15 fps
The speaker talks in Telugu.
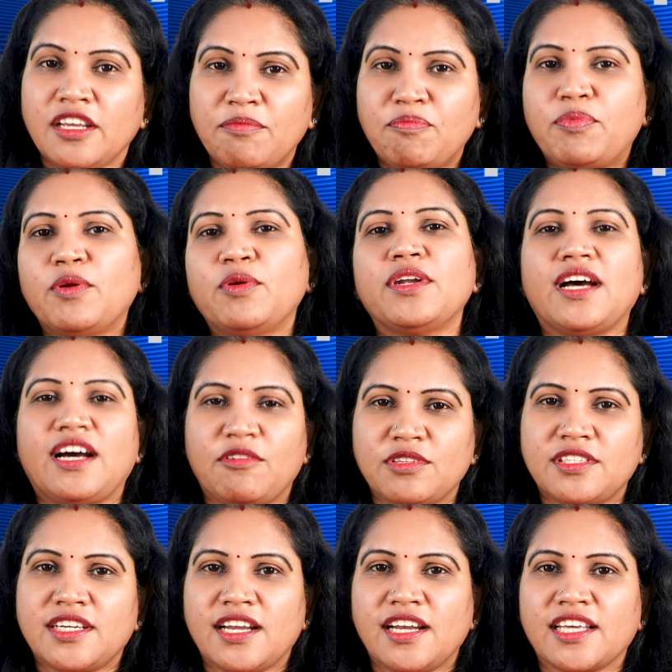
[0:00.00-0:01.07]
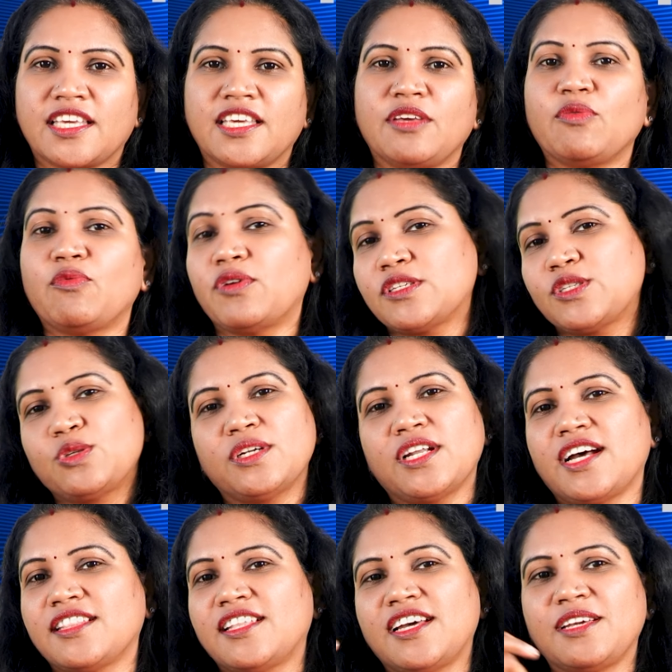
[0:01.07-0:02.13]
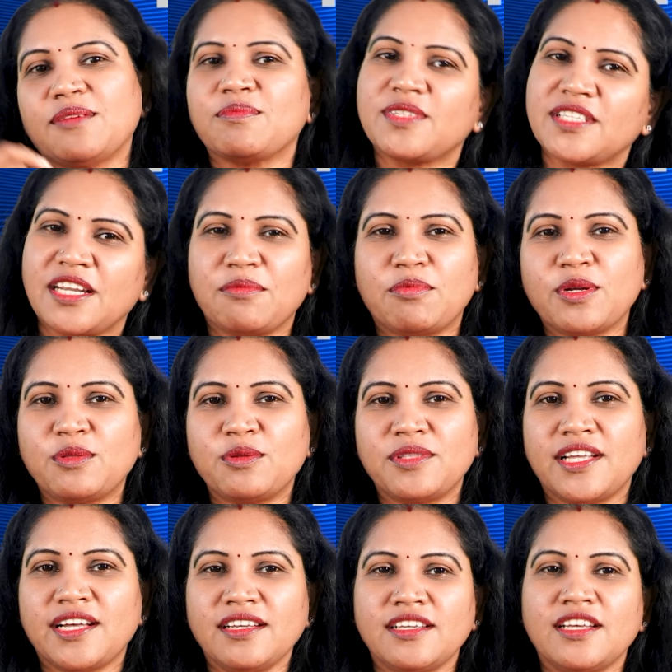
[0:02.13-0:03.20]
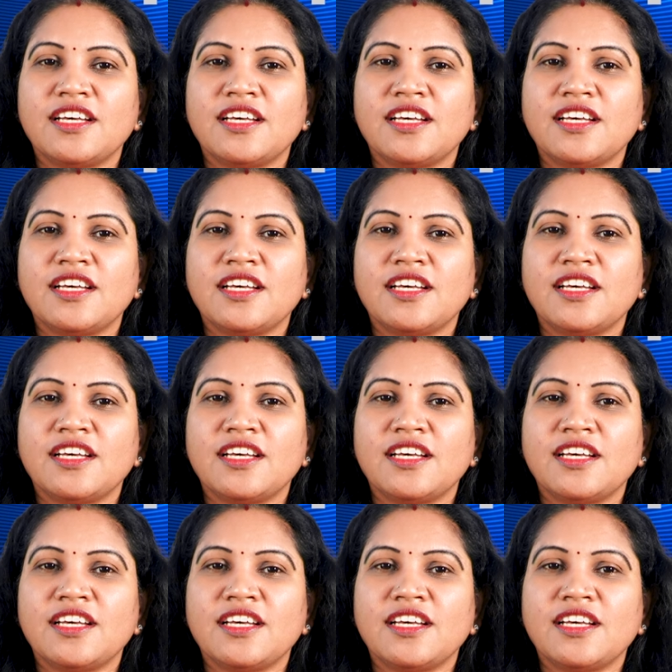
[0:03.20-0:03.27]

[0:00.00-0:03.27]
ఇప్పుడున్న అవసరాలకి వస్తున్న ఆదాయం సరిపోతుందా